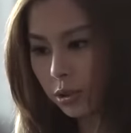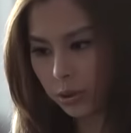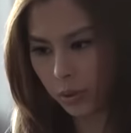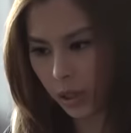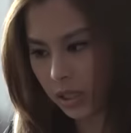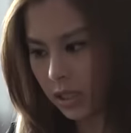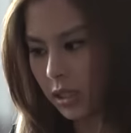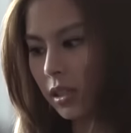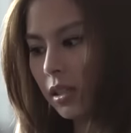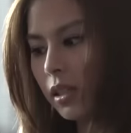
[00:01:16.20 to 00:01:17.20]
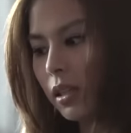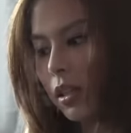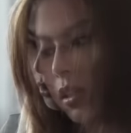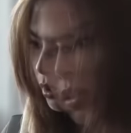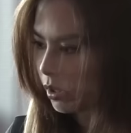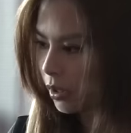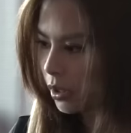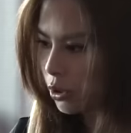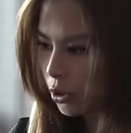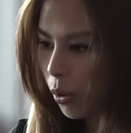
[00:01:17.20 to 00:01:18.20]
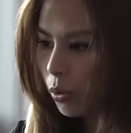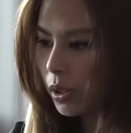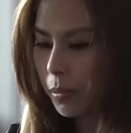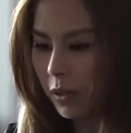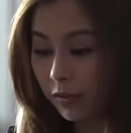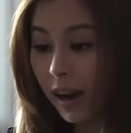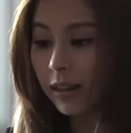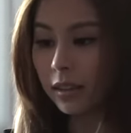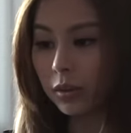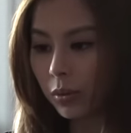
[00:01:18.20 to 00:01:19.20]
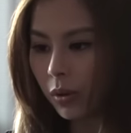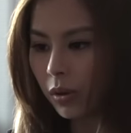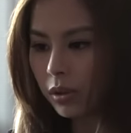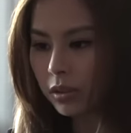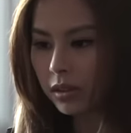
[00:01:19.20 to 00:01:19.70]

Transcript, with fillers: 学习，收的比放的多。